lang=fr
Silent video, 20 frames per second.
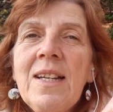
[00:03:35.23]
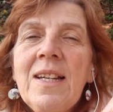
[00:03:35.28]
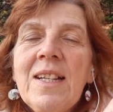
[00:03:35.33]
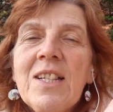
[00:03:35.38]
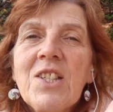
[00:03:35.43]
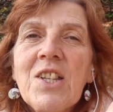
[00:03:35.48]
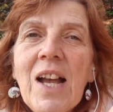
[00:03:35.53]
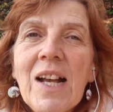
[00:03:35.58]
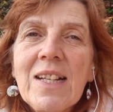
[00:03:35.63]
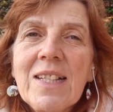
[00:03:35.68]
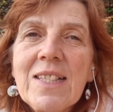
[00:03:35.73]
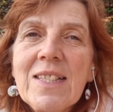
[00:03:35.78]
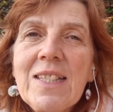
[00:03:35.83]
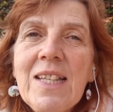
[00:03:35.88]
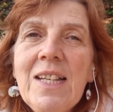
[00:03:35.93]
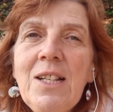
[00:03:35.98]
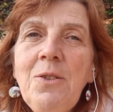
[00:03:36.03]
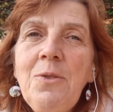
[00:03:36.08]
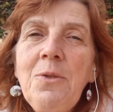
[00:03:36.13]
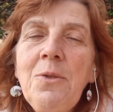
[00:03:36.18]
chaque
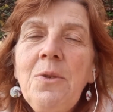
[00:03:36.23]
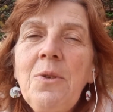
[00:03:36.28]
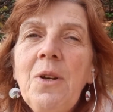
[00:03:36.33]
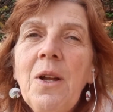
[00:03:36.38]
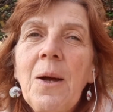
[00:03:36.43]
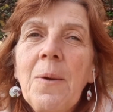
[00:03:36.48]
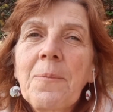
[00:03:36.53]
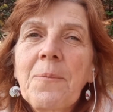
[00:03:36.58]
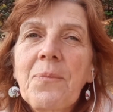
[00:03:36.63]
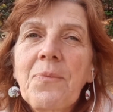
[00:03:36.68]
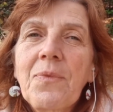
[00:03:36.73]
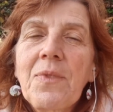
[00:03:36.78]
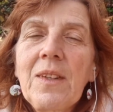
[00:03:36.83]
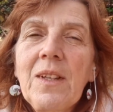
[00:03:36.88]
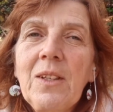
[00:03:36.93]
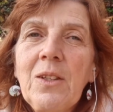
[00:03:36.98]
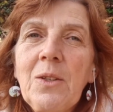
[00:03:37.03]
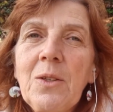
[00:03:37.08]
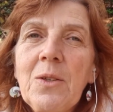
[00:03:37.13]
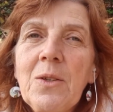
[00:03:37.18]
cellule,
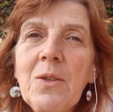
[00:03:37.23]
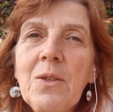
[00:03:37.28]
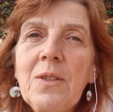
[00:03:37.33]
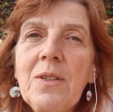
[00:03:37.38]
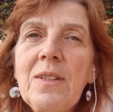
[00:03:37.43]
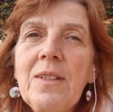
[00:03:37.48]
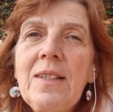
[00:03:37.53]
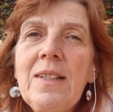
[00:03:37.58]
que